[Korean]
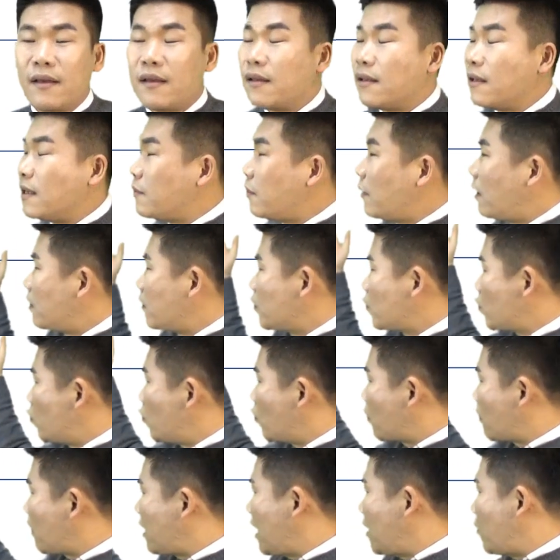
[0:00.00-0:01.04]
이번
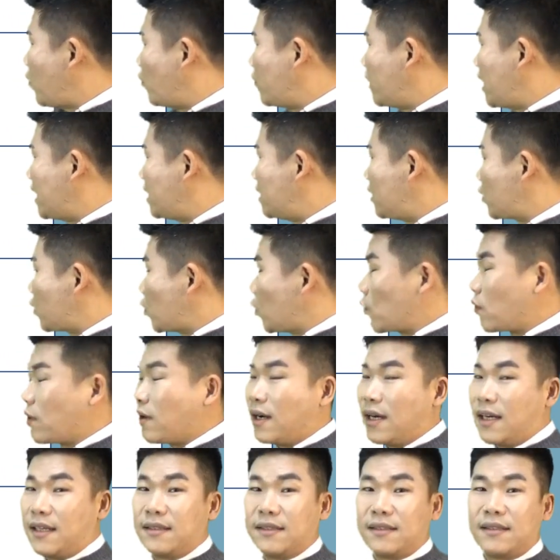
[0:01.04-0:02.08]
국회 본회의를
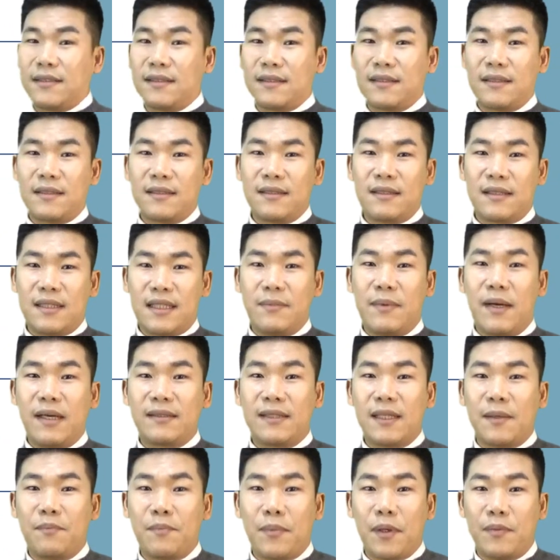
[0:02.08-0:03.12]
통과한
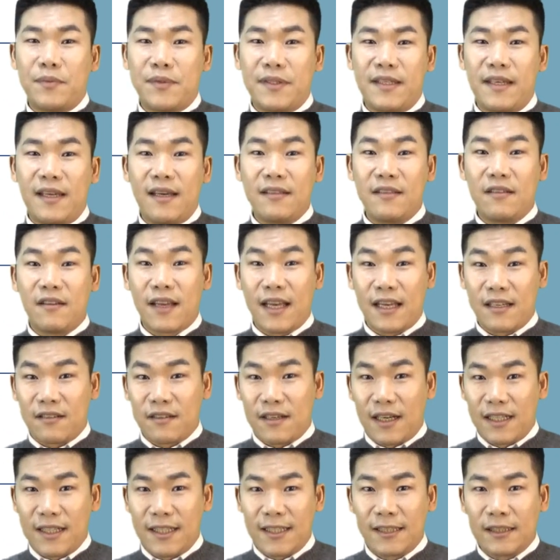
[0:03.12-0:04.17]
지방세법 시행령
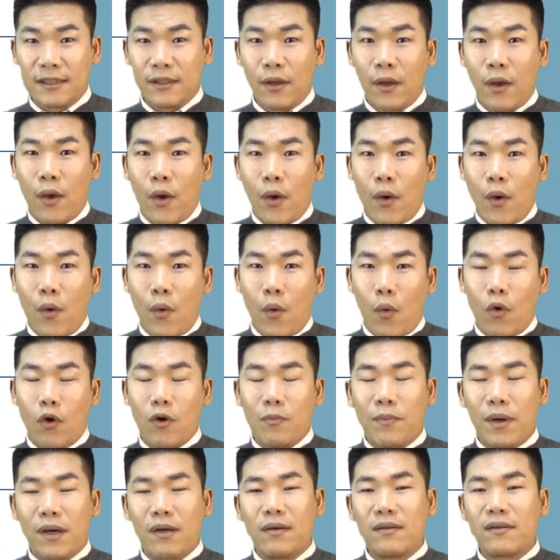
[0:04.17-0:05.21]
개정안은 올
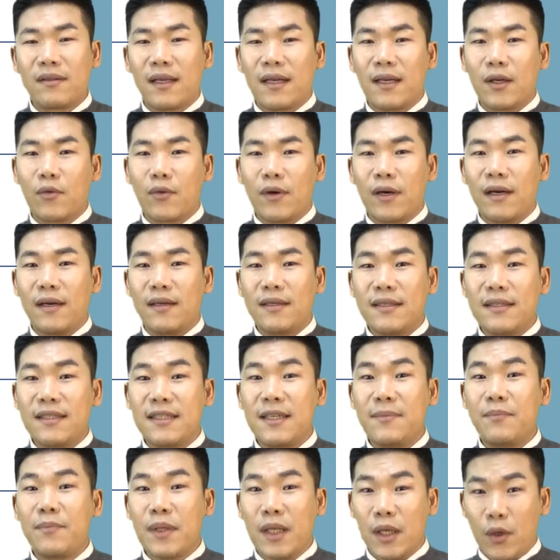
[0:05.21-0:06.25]
8월 달과
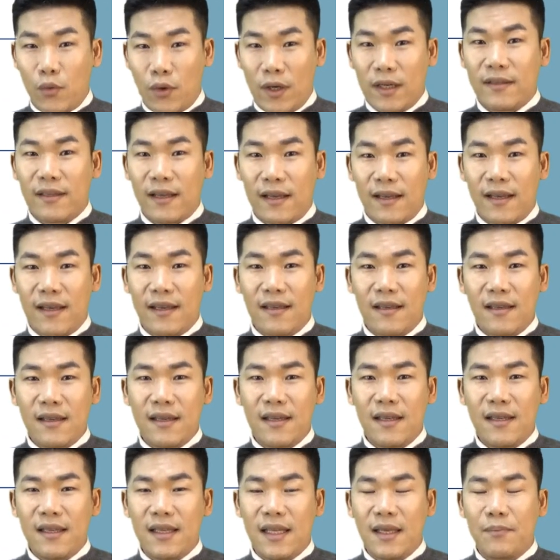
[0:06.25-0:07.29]
12월 달에
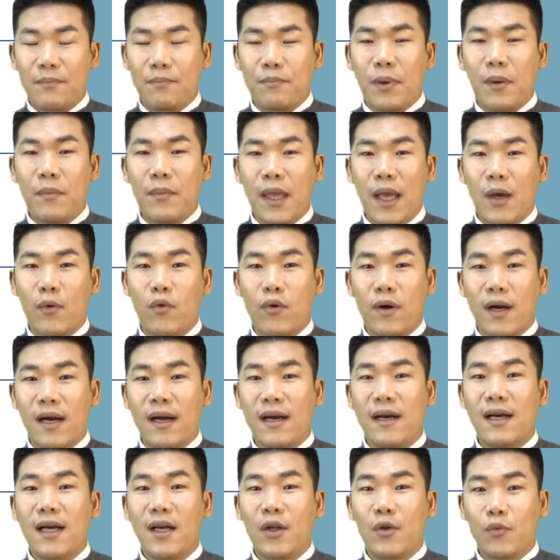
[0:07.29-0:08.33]
입법
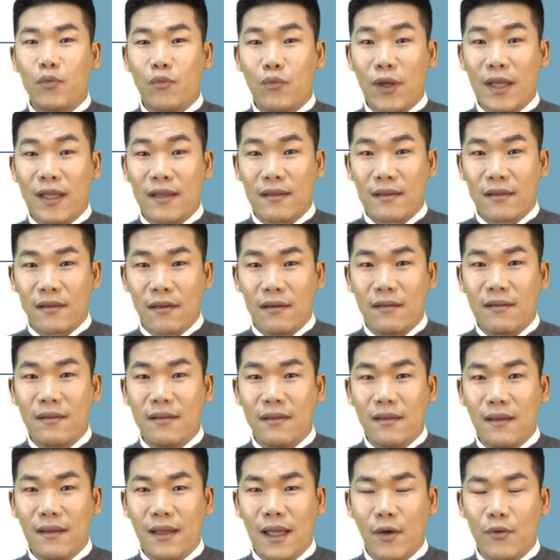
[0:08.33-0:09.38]
예고가 됐던
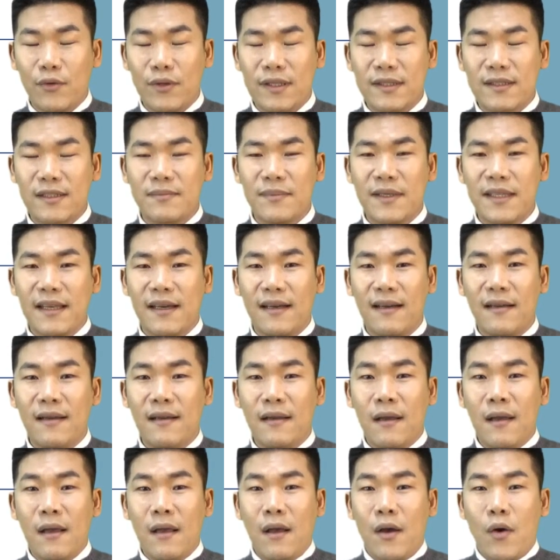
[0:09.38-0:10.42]
내용이었습니다.
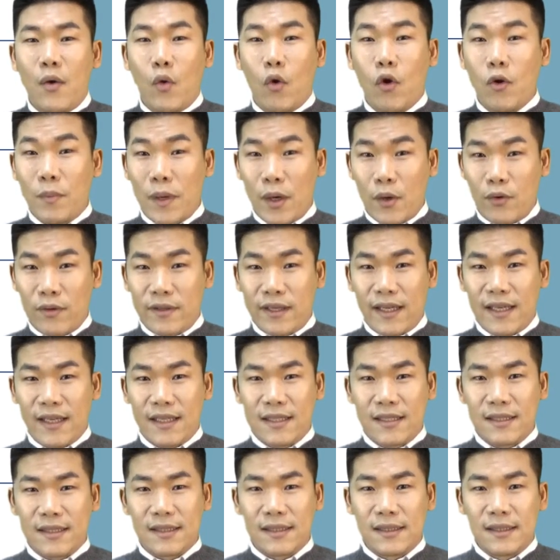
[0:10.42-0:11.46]
올 8월
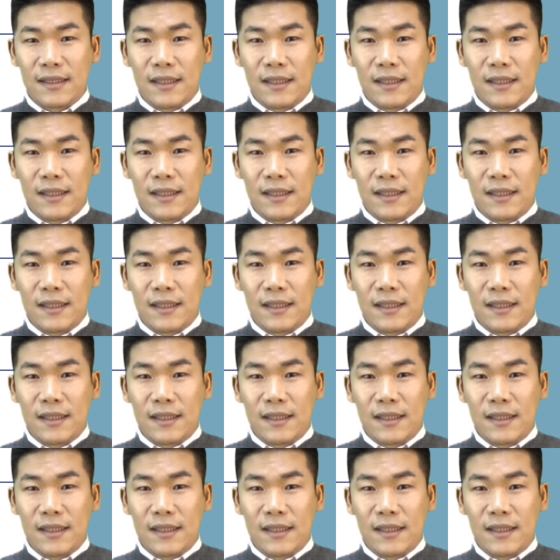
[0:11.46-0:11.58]
달에는